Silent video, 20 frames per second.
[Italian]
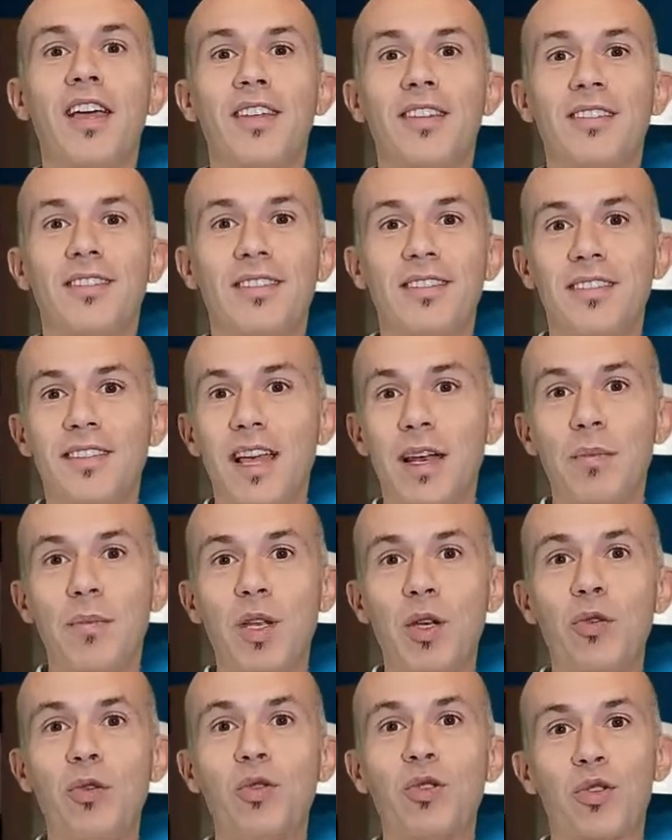dal
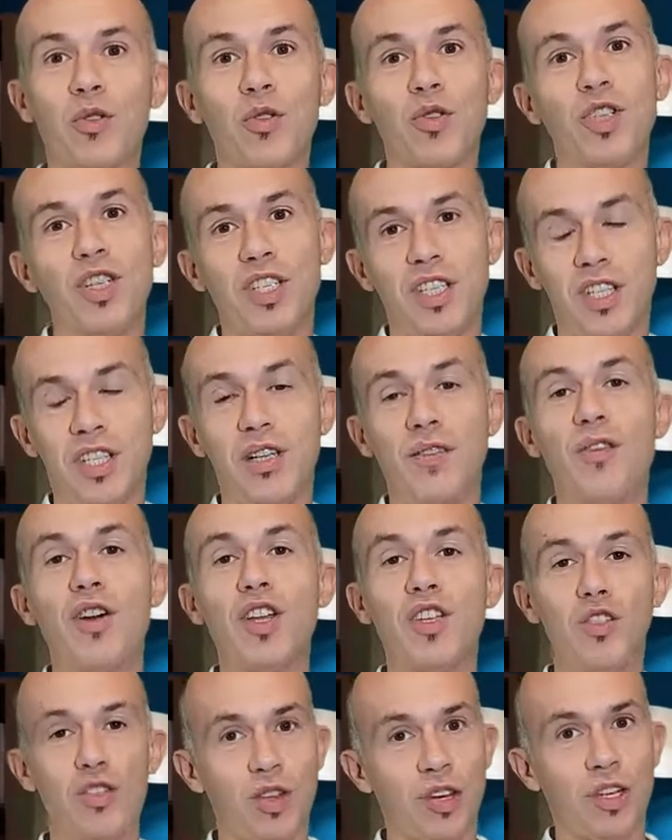minuto successivo
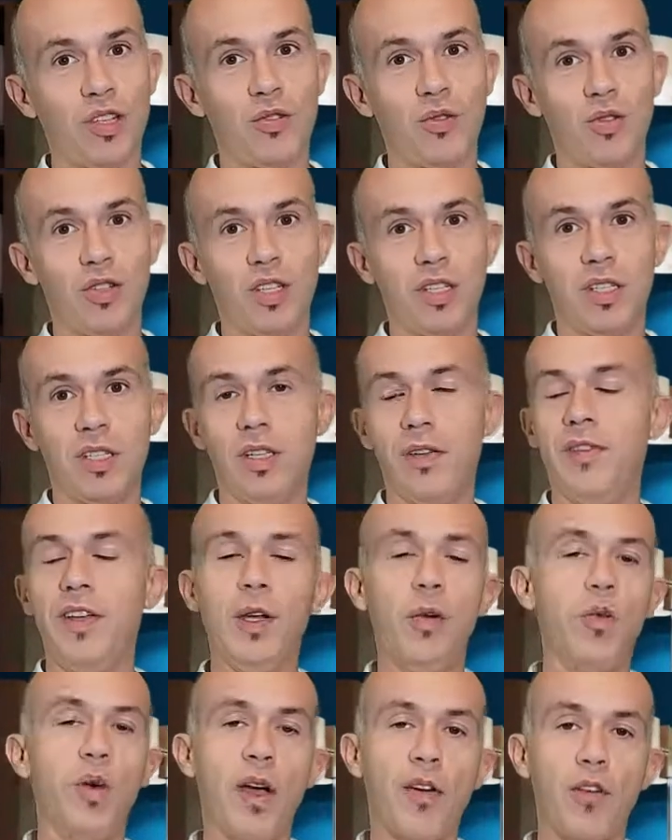ai giorni successivi
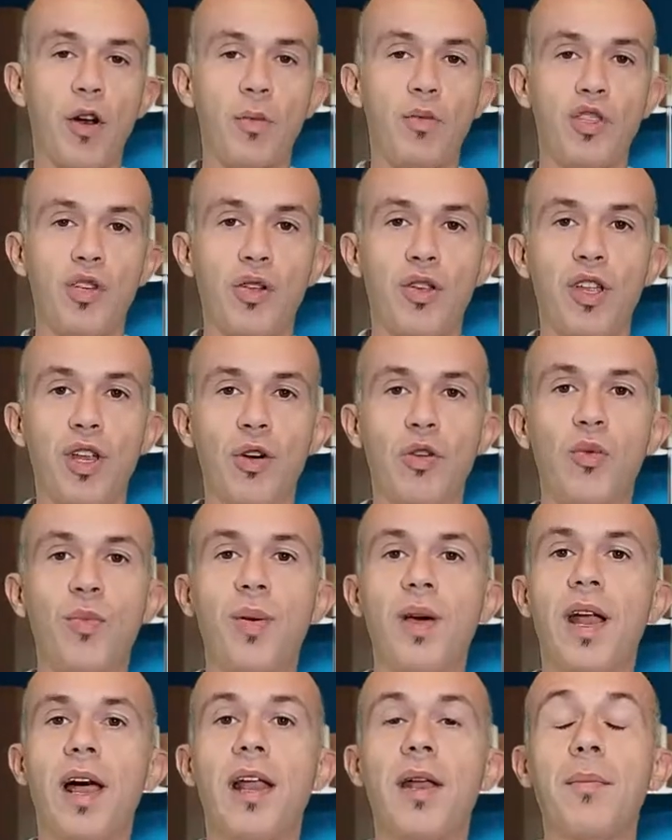in cui avrò bisogno di
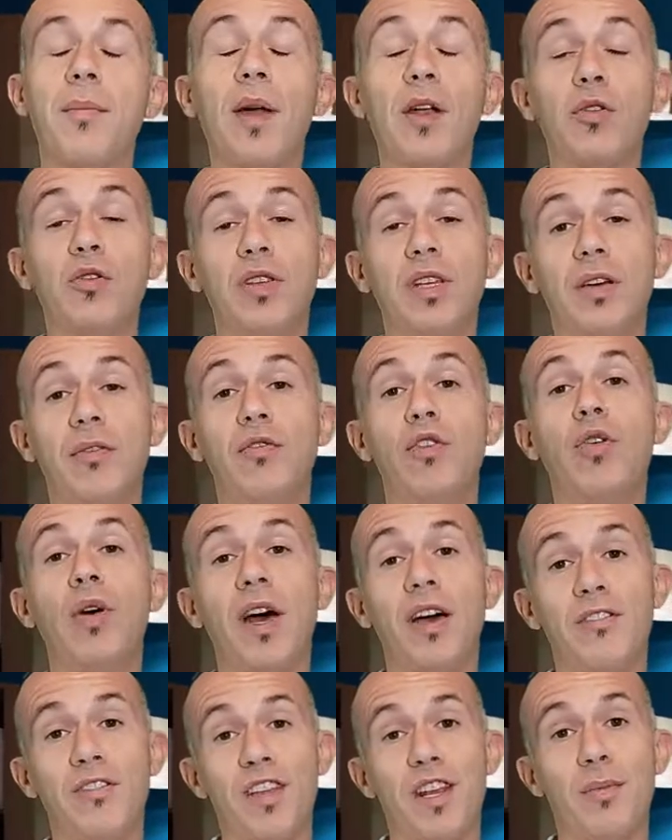recuperare ma non devo
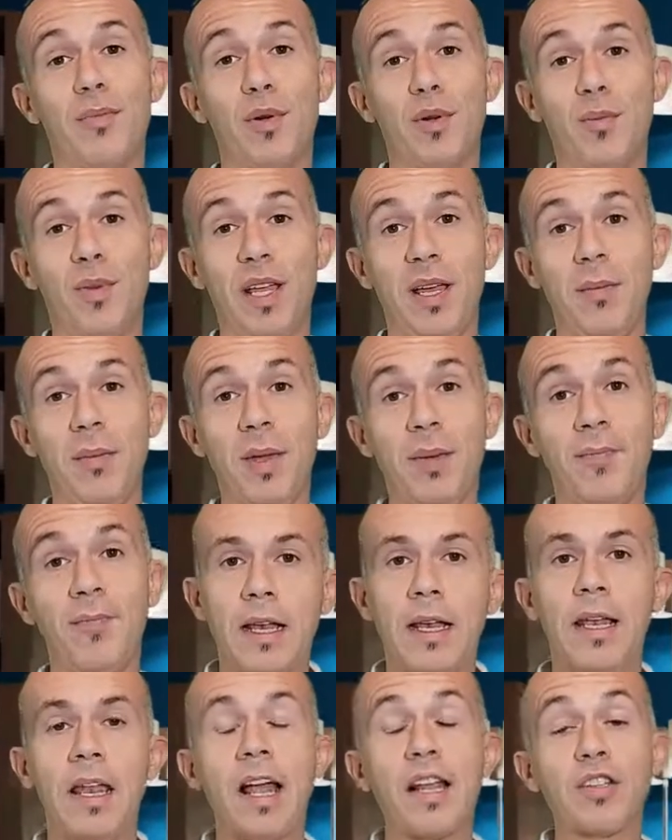avere problemi.
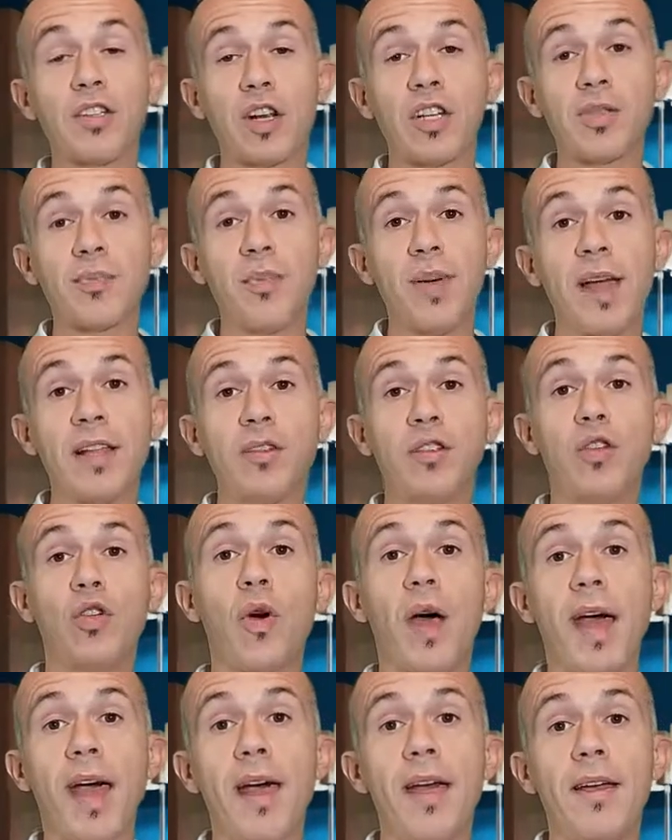L'altro aspetto
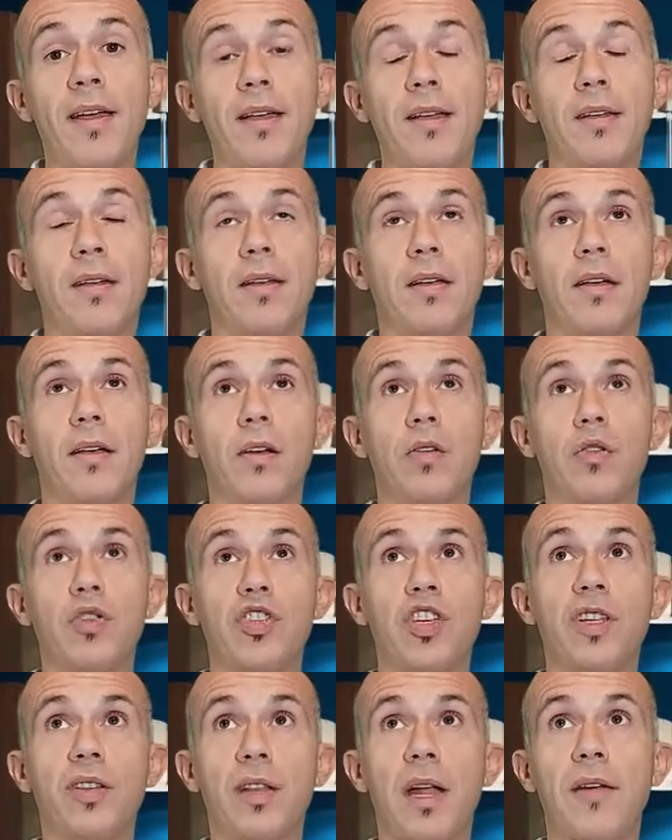è
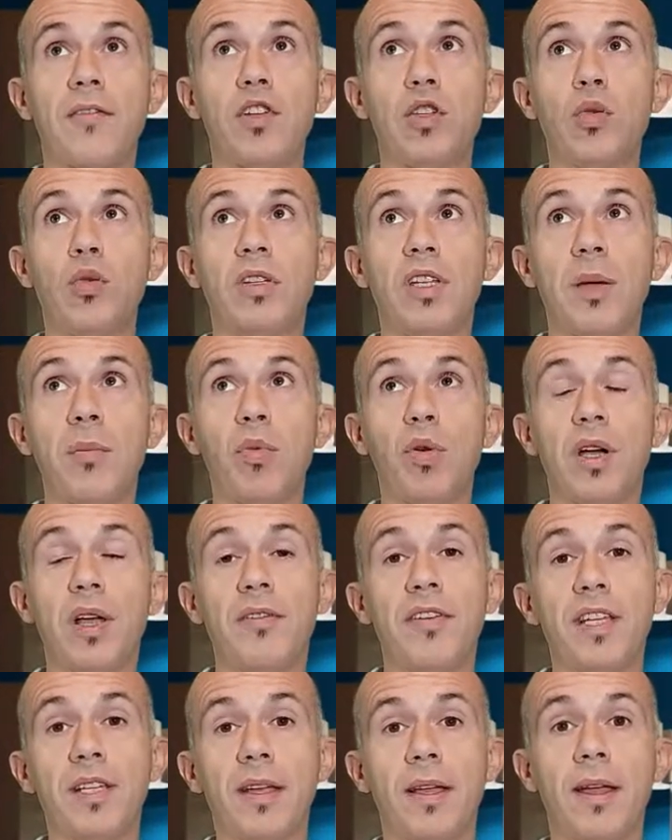concentrarvi sul tempo che
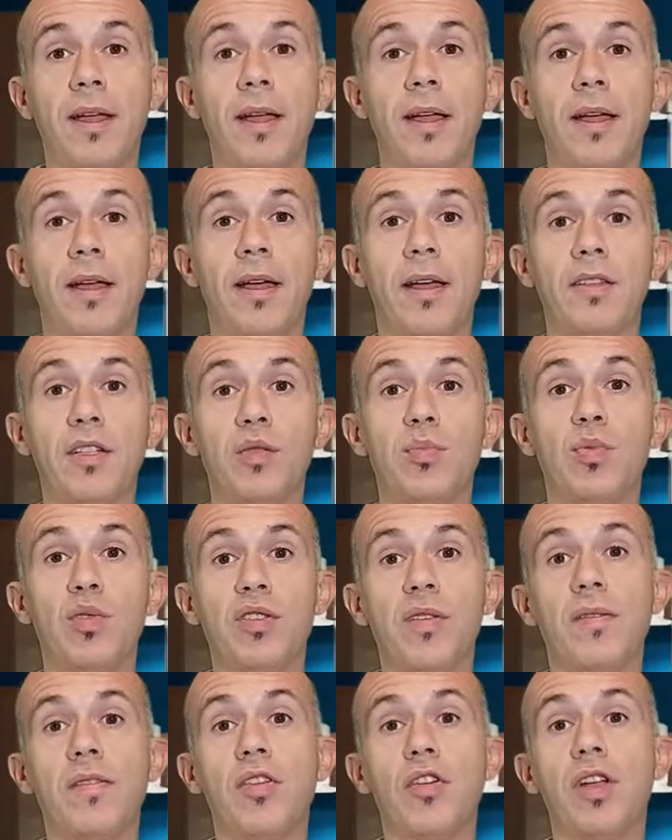avete a
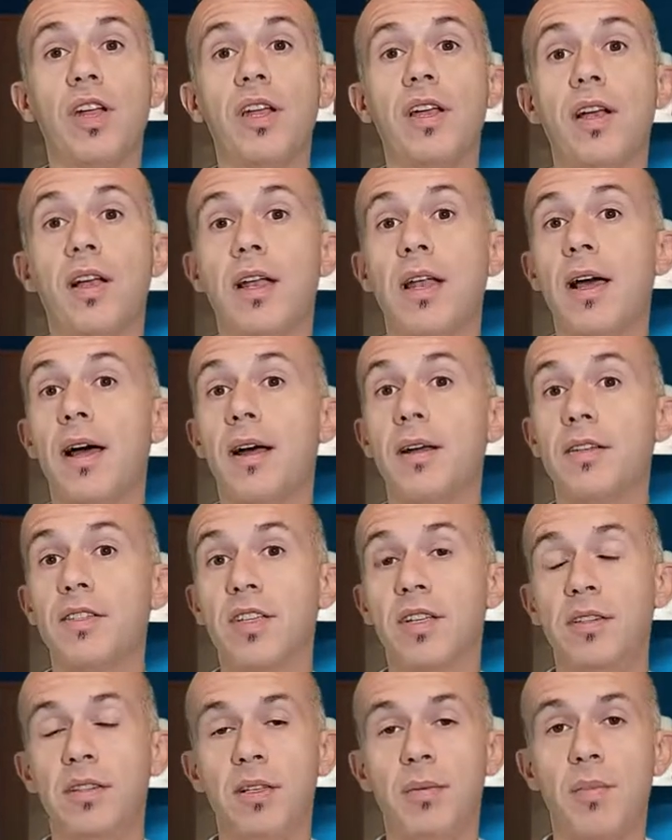disposizione nella
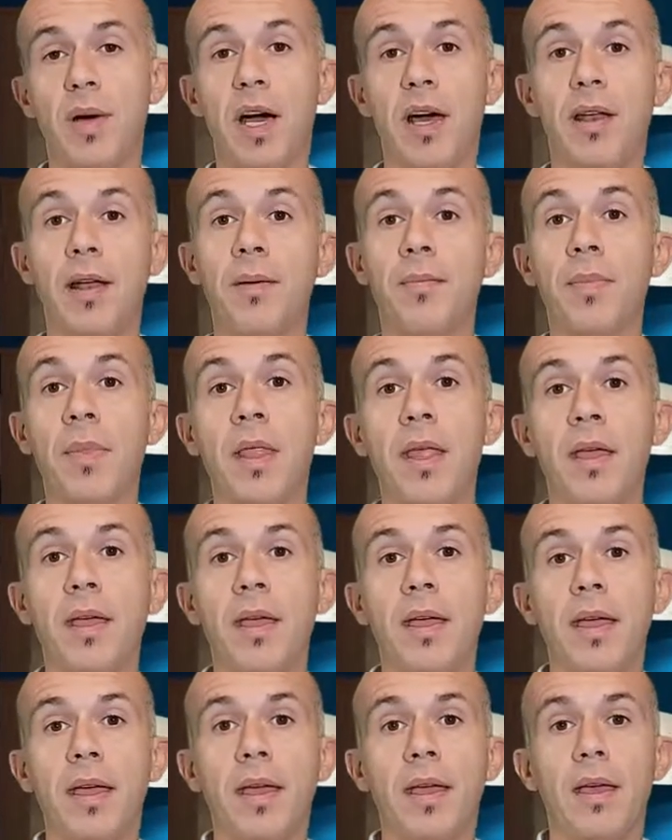settimana.
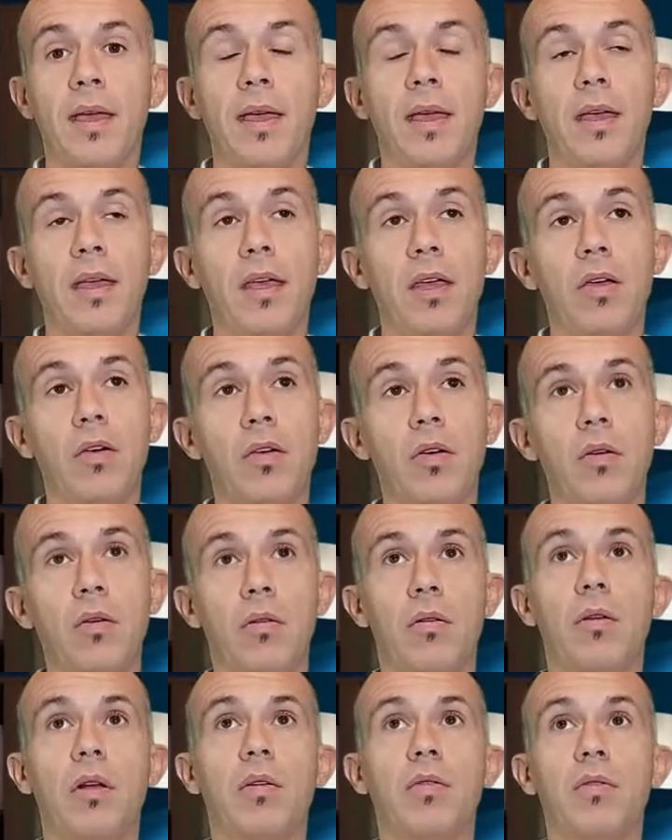
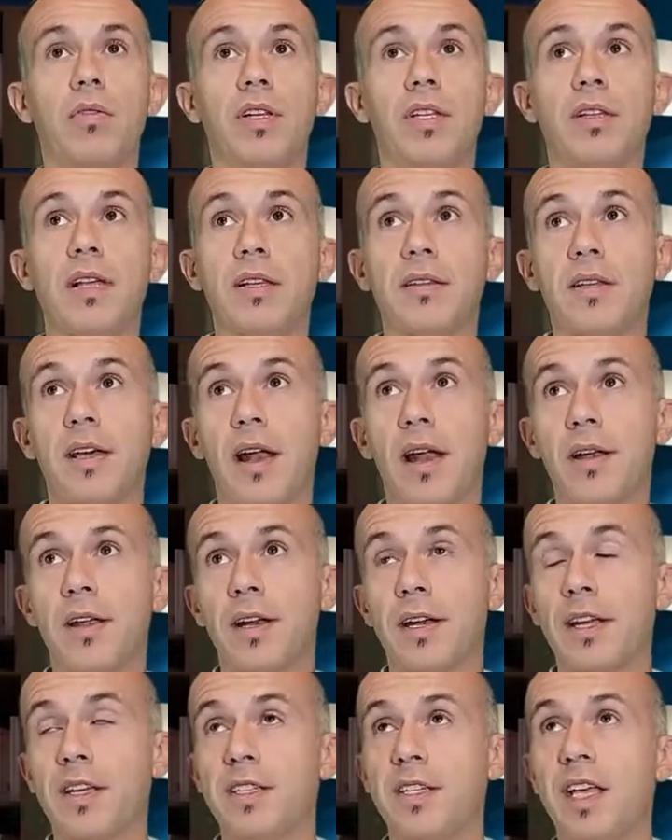Io con i tanti runner
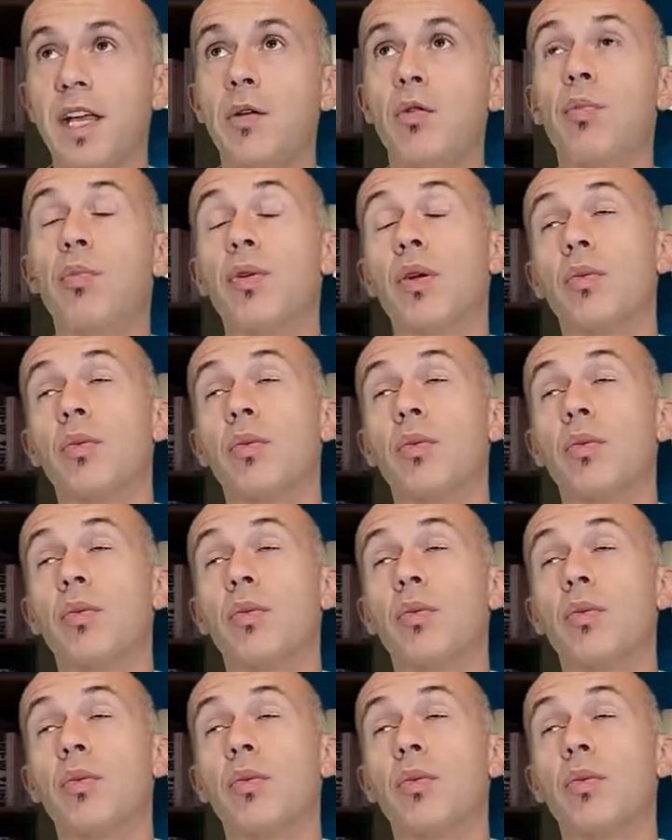che seguo, poi